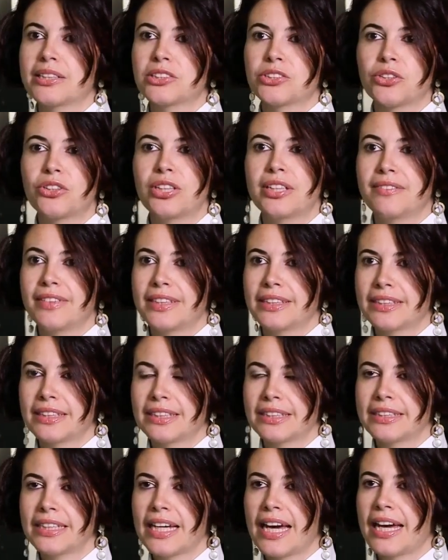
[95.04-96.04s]
che sono le
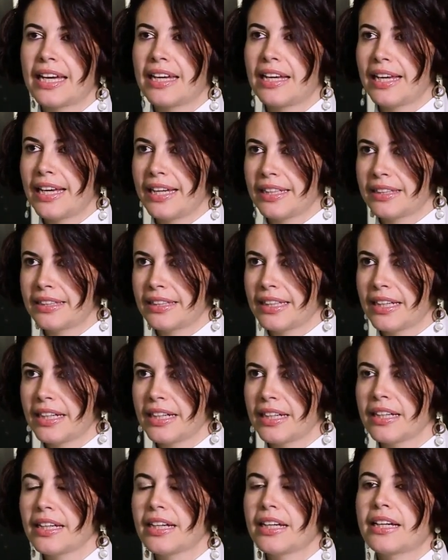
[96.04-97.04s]
26
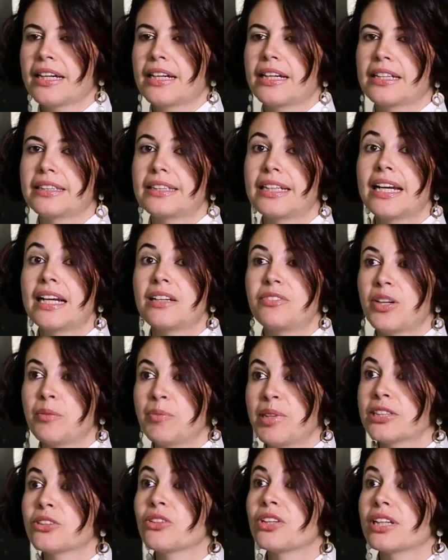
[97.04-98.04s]
lettere eh, dell'alfabeto